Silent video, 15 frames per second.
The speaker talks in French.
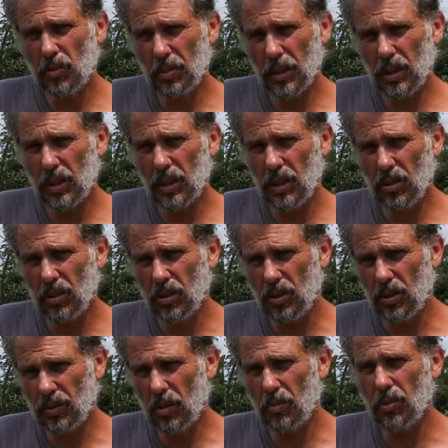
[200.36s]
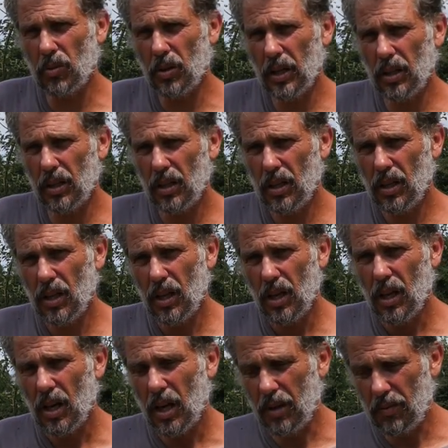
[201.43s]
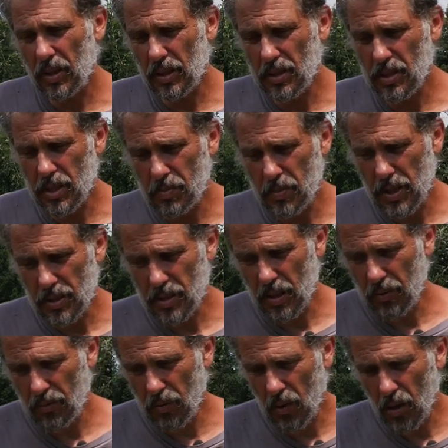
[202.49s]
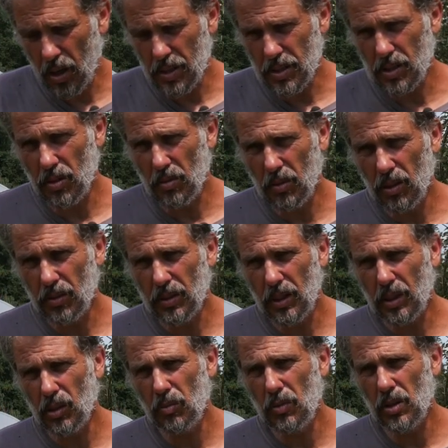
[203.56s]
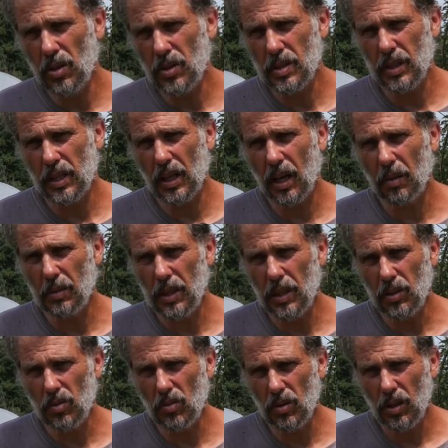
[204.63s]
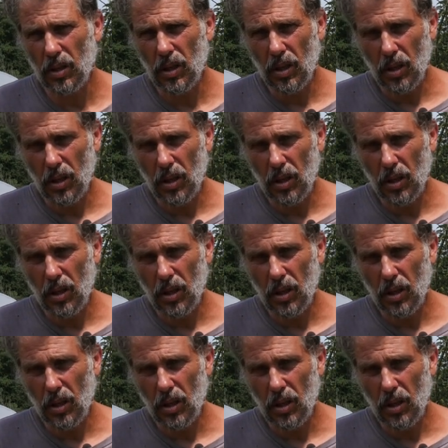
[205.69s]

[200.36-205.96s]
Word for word: à une prairie euh, temporaire avec des espèces à fort enracinement, des légumineuses et des graminées, tu vois,